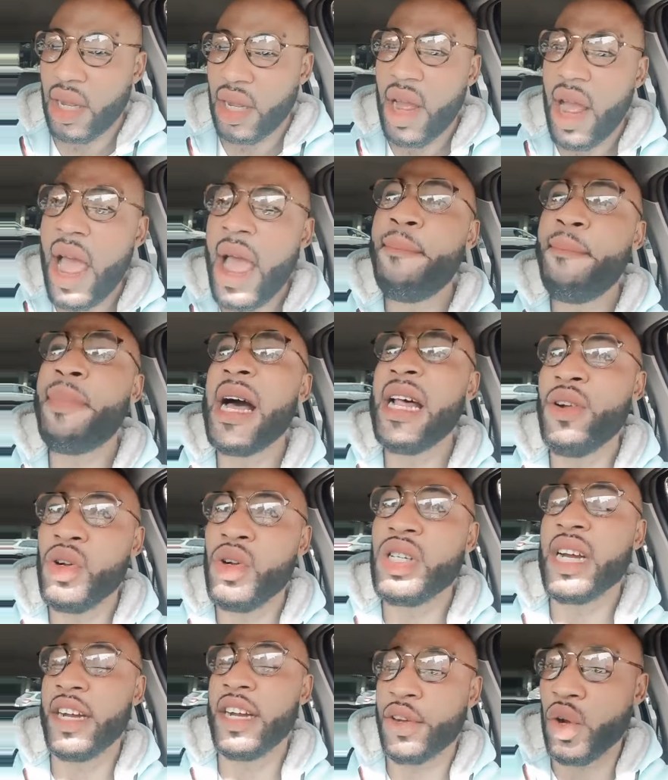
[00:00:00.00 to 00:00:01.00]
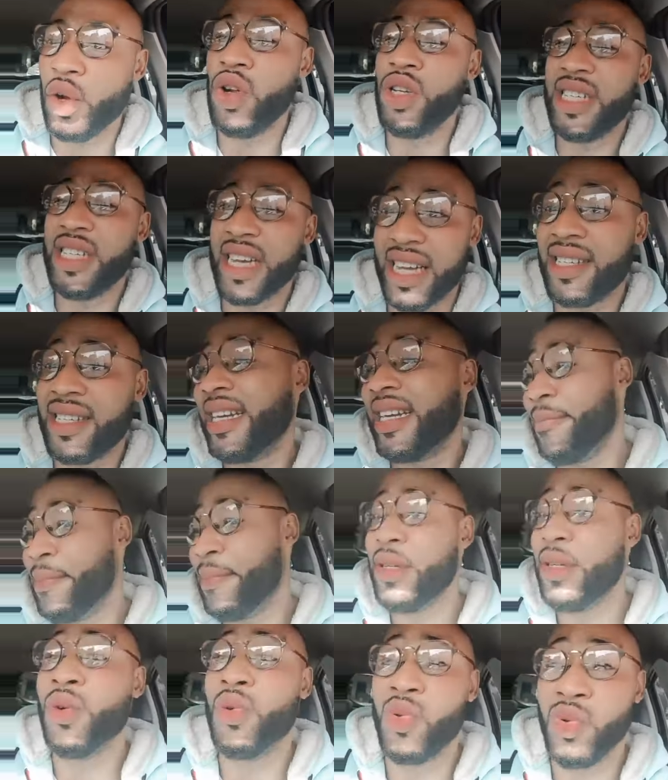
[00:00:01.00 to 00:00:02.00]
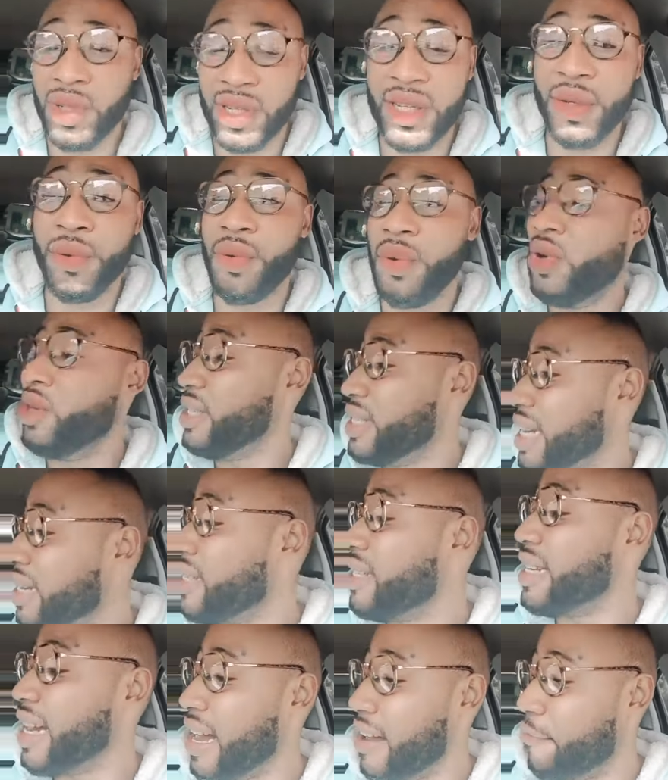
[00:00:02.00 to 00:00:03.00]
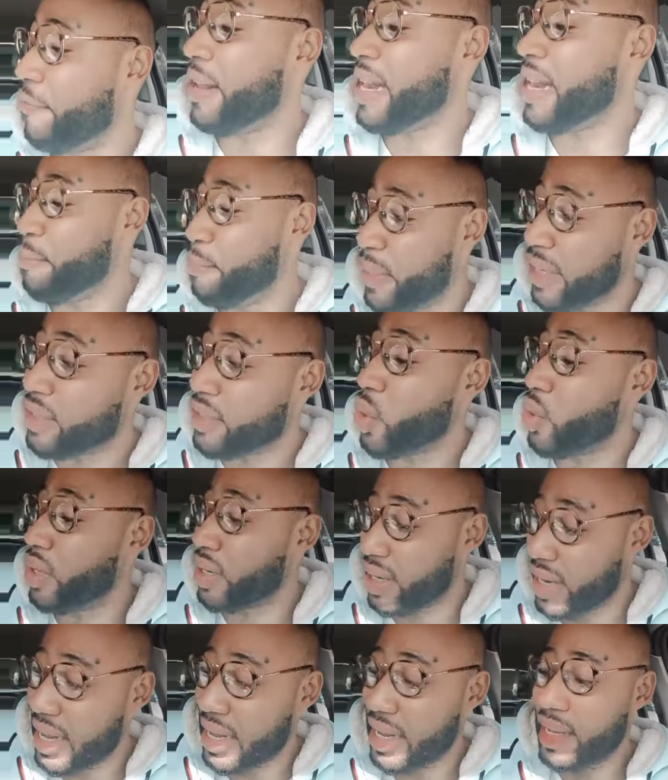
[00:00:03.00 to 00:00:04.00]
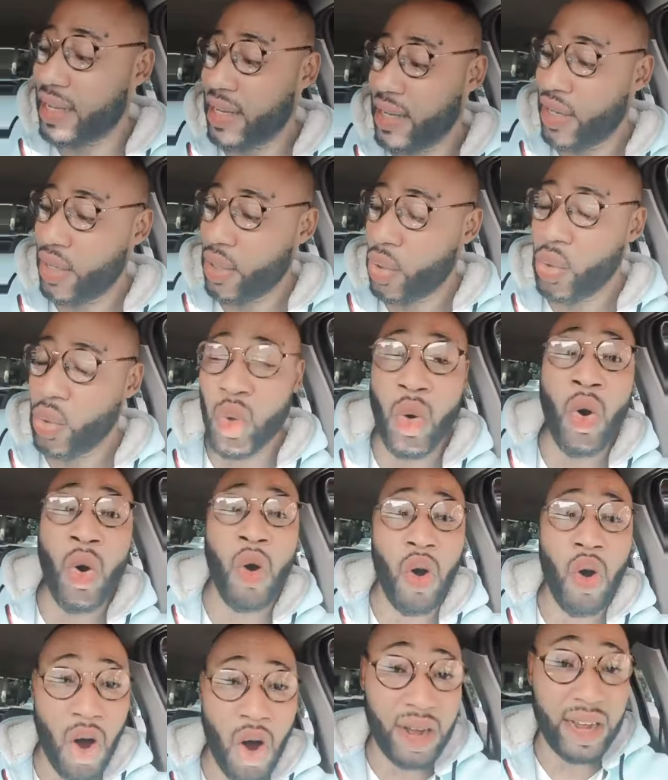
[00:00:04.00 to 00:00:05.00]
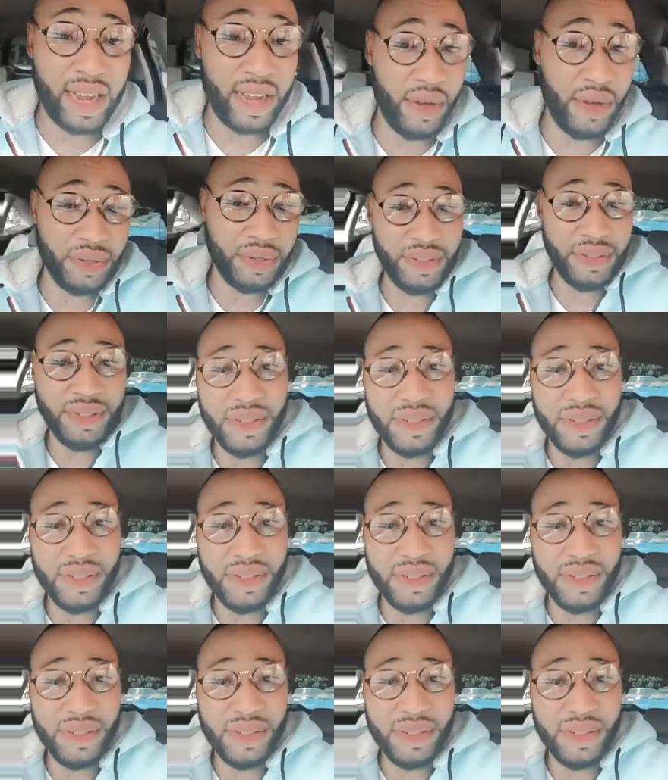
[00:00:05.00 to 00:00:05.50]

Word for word: Et parle aux gens que le Djangsan n'a pas de coup Le Djangsan a fait les pieds sont clés. Tout le corps rayonne.